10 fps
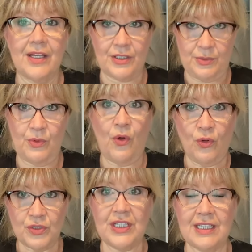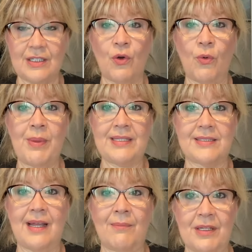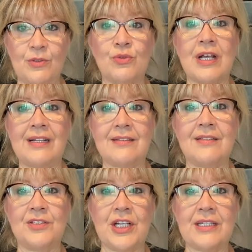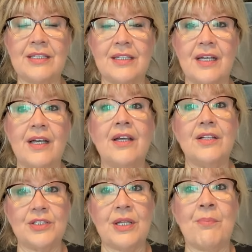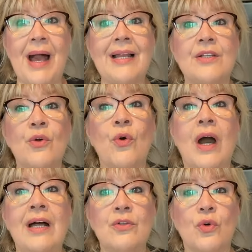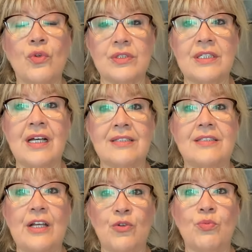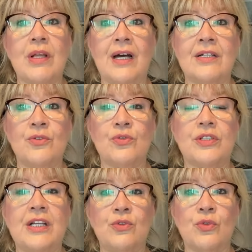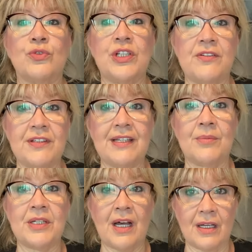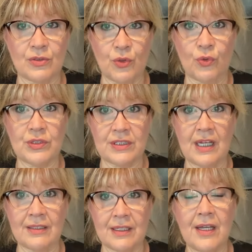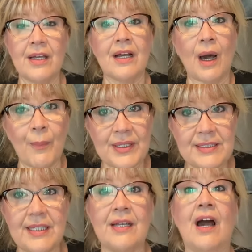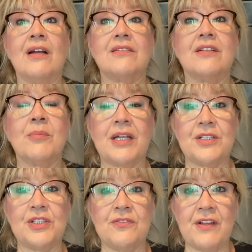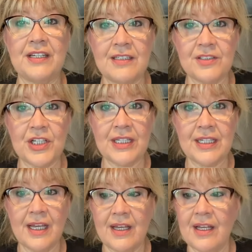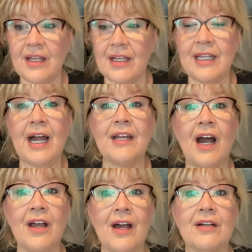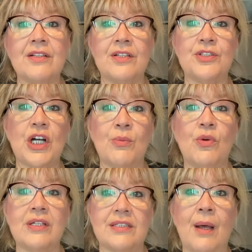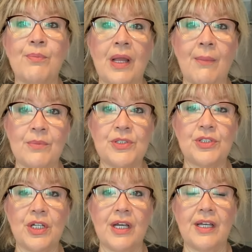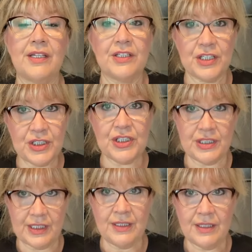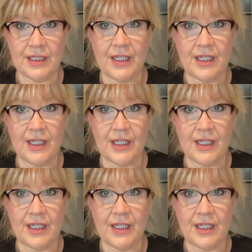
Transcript: Şimdi öncelikle o beslenme düzeltilecek. İşte belki o antioksidan serumlar, yüksek doz C vitamini antioksidan kapasiteyi arttırmak için verilecek. Yani ayakları çamura saplanmış kişinin